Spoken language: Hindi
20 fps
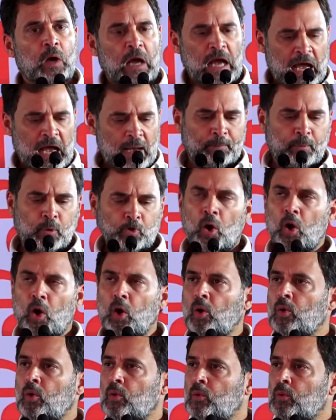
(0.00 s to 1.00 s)
आपको
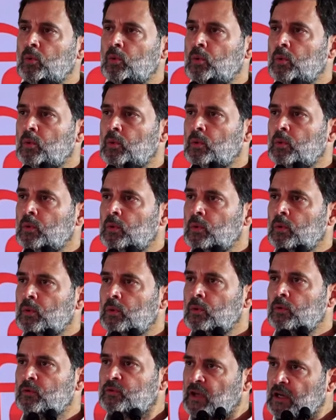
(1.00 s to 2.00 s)

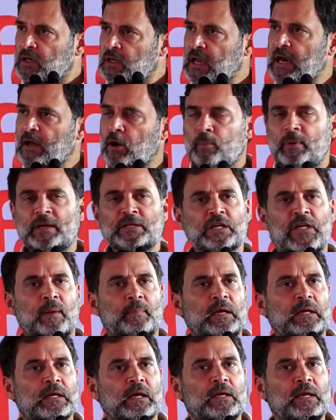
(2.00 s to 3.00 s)
सरकारों में
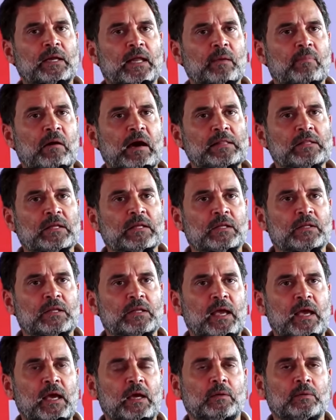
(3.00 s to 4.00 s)
शामिल करने की बात करते
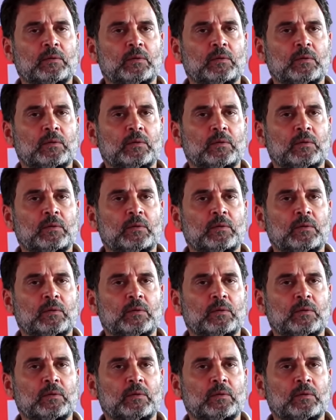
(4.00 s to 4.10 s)
हैं